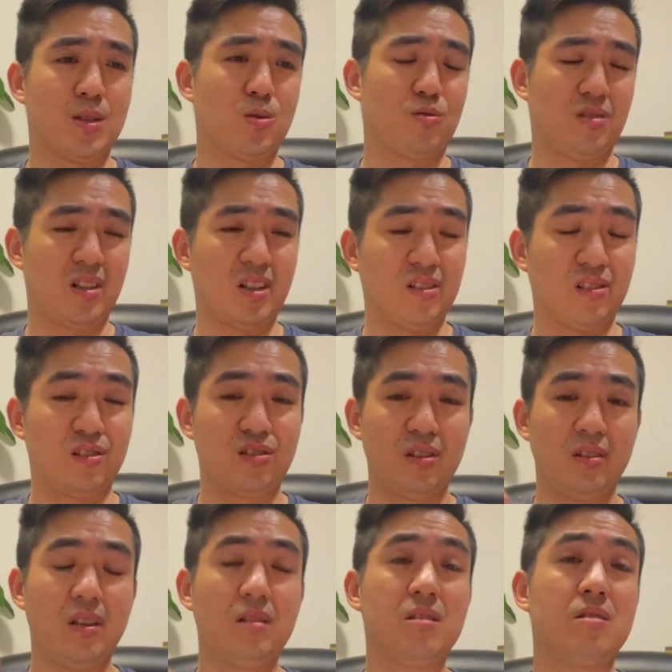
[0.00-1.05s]
就是很
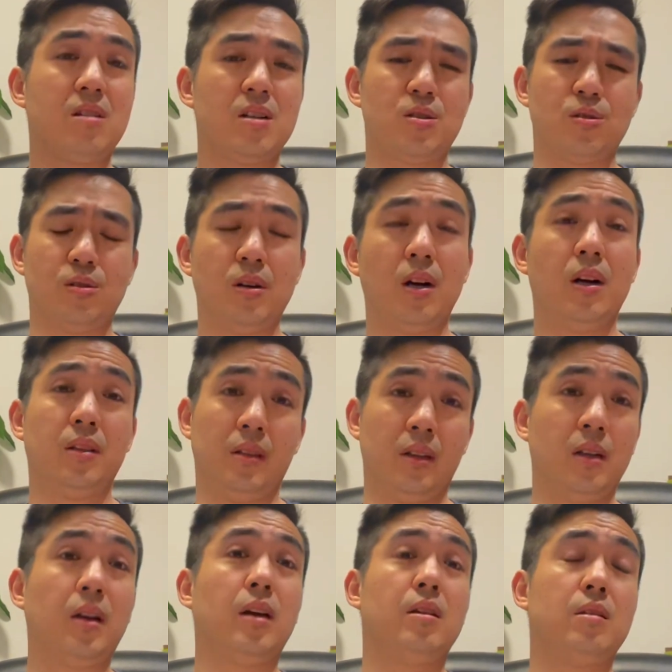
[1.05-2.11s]
深的底线球
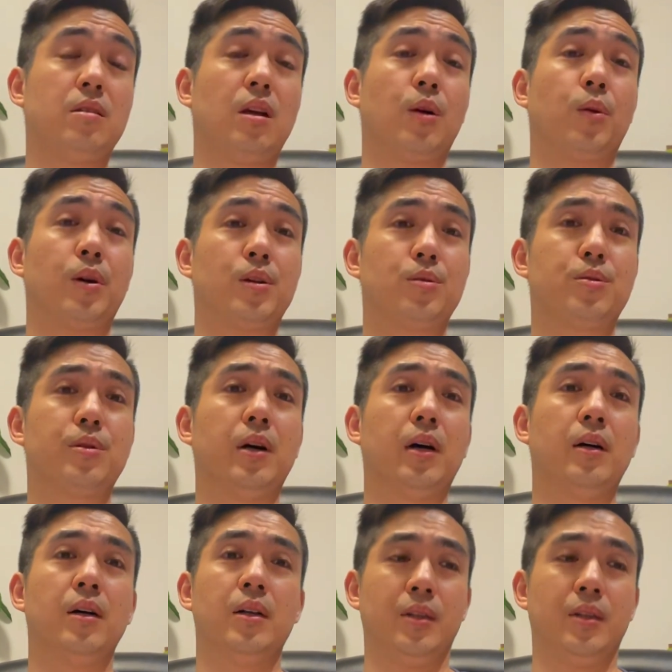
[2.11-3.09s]
能给你顶回去啊，